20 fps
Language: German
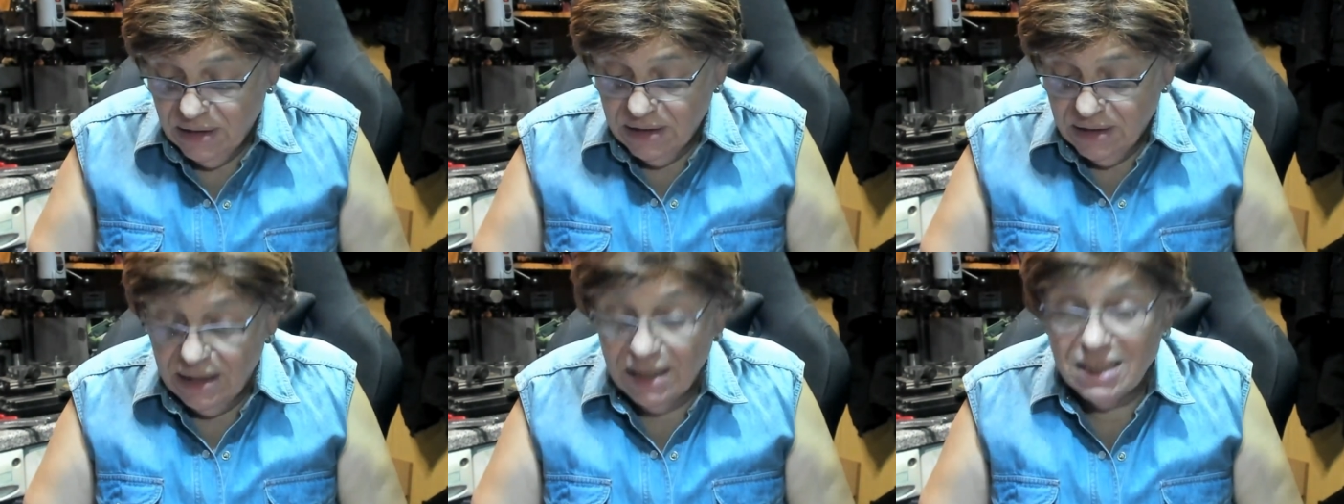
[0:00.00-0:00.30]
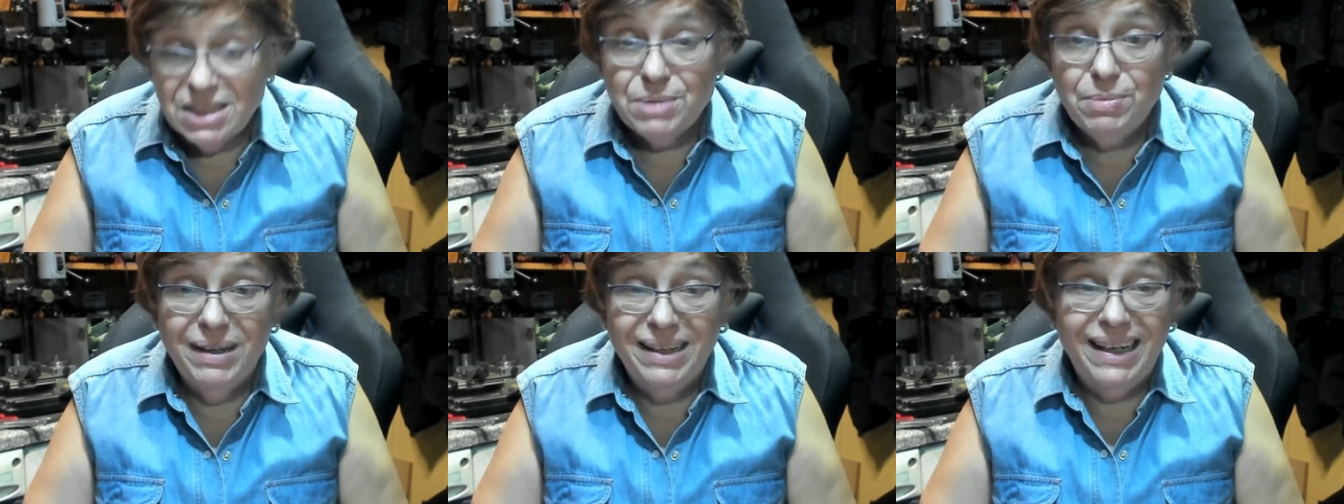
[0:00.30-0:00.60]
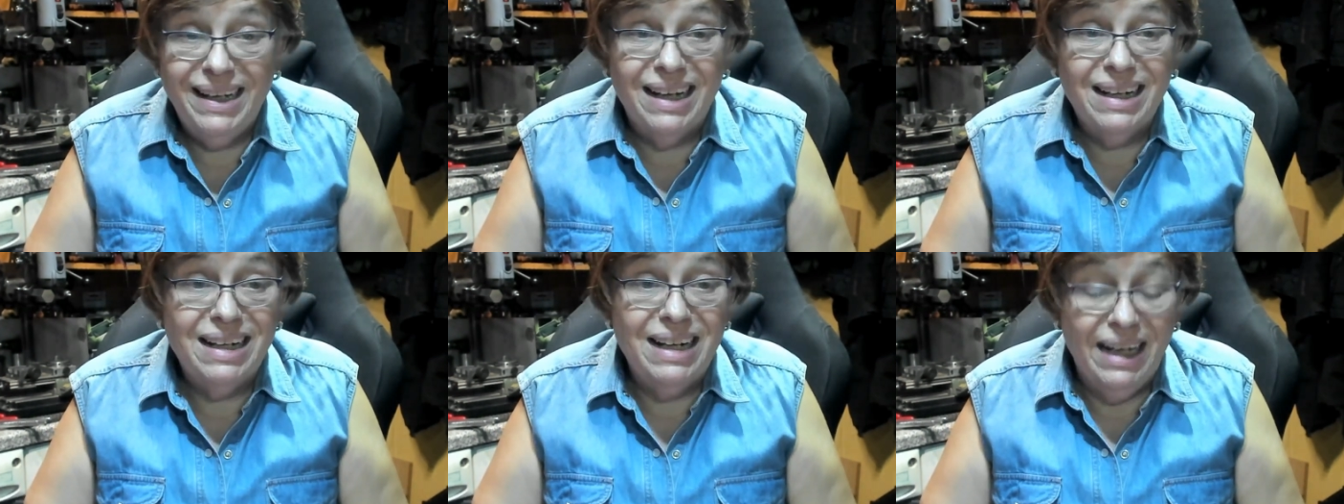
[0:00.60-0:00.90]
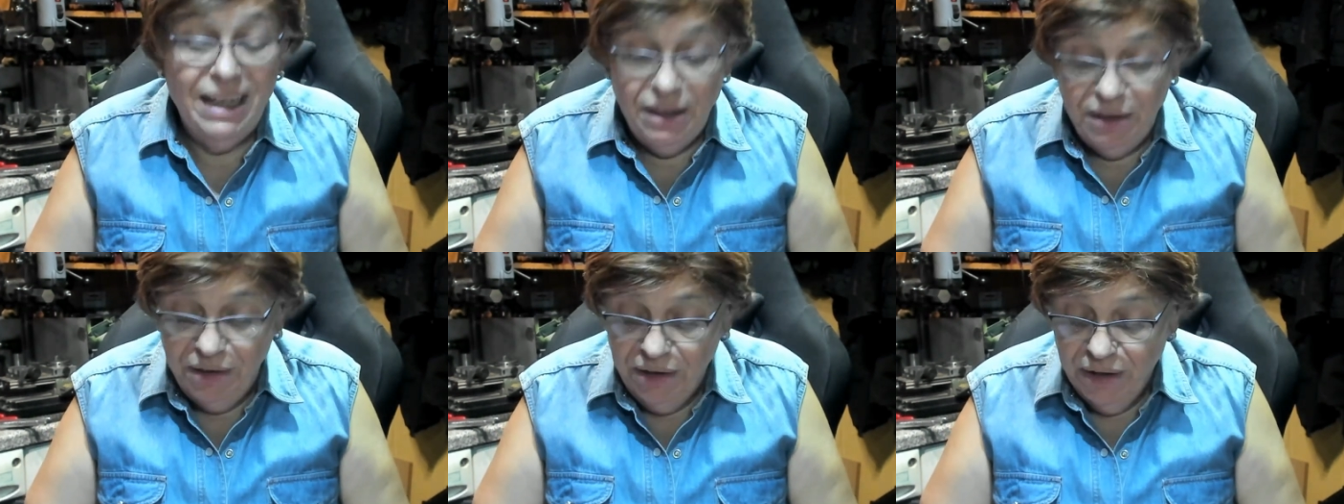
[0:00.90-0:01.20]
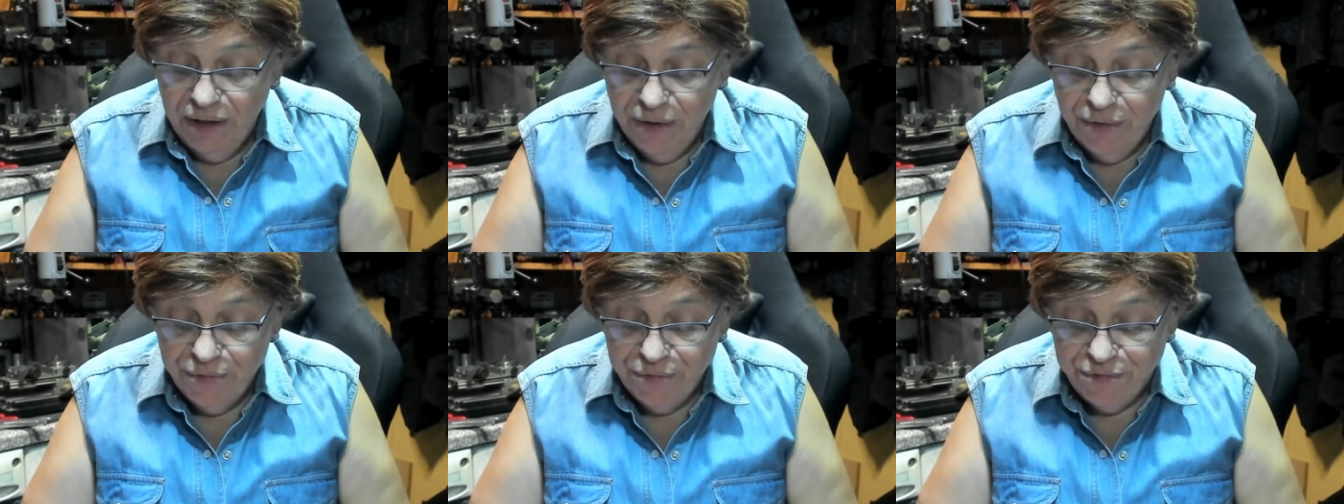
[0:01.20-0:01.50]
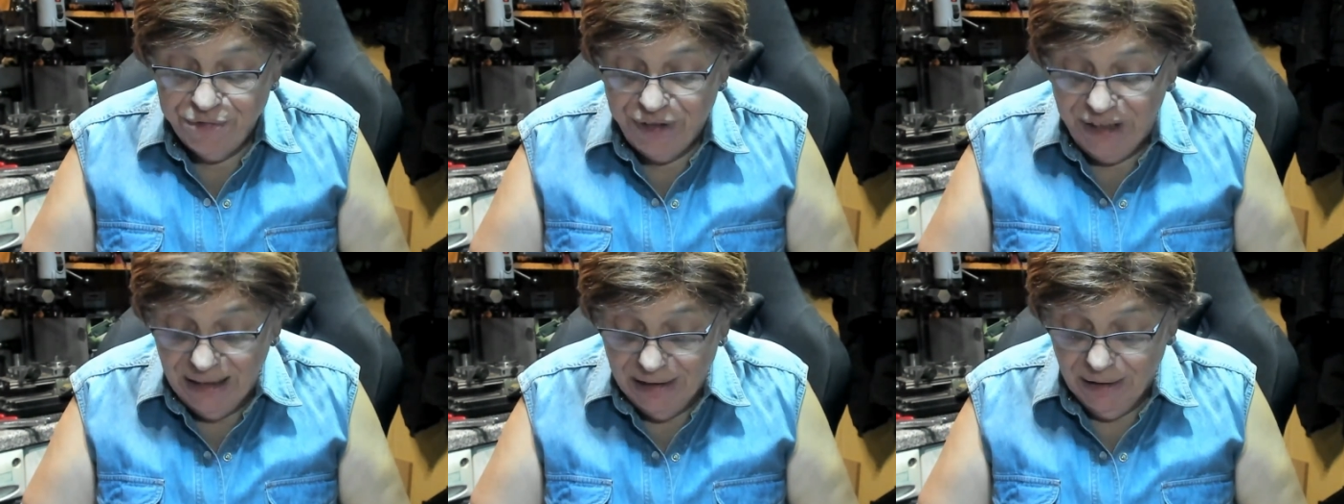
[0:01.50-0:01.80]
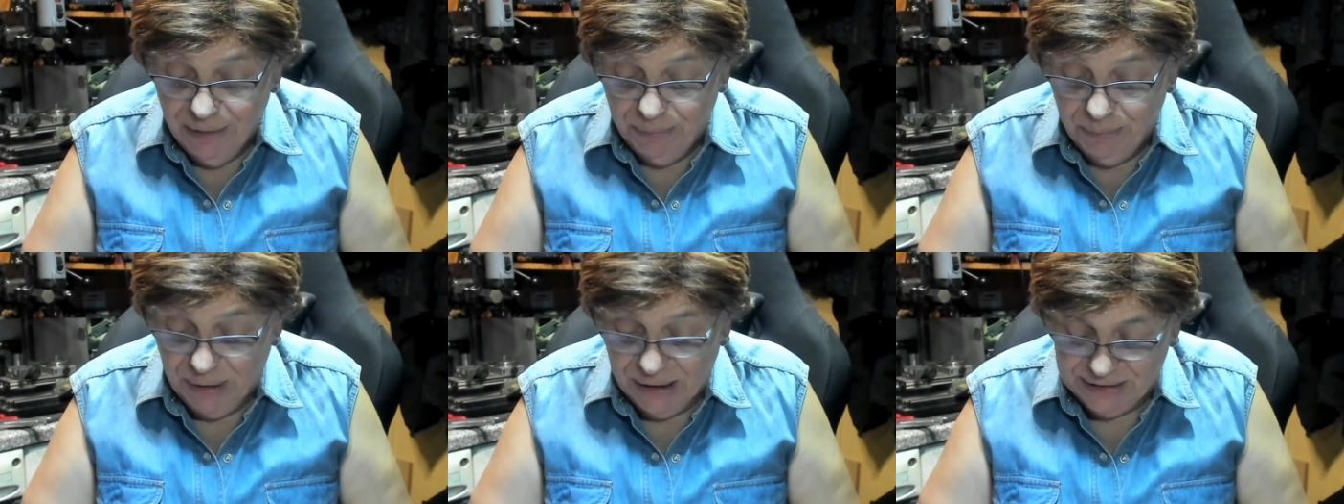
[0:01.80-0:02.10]
dass man da keinen
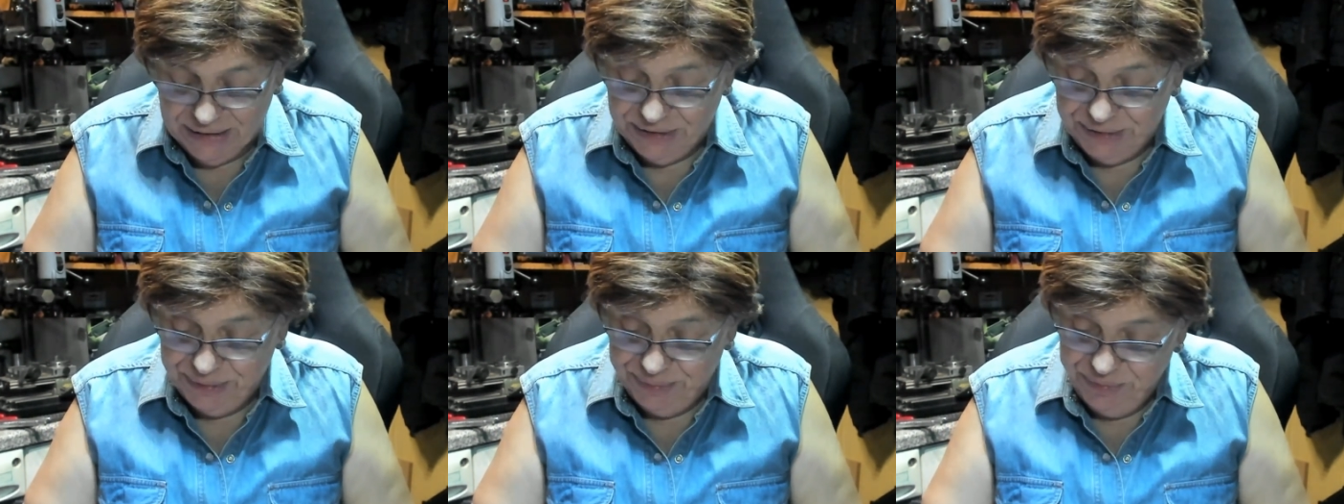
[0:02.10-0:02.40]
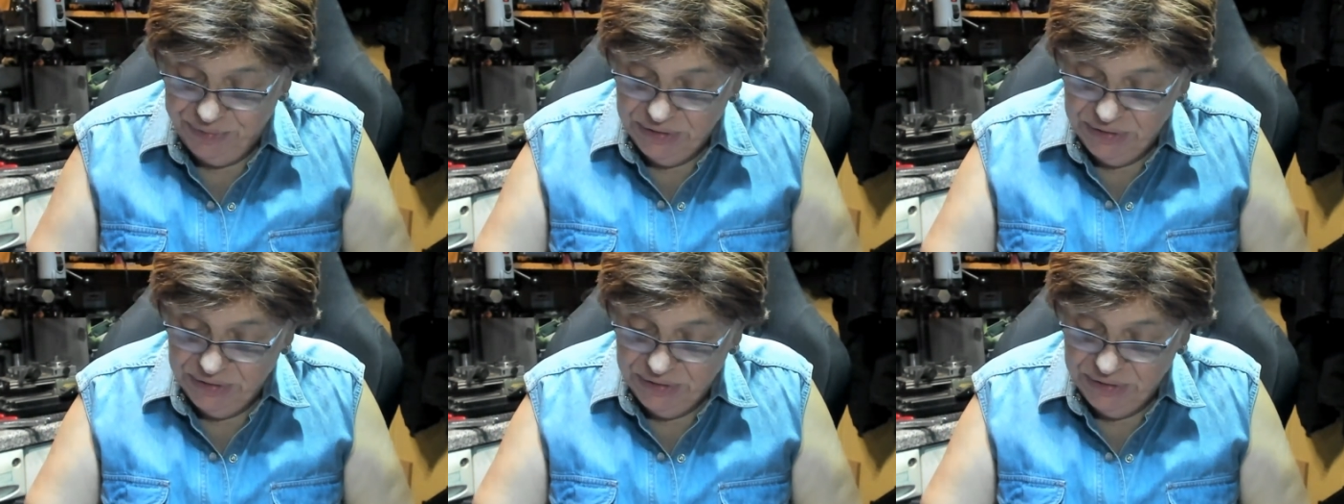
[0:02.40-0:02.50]
Fehler macht.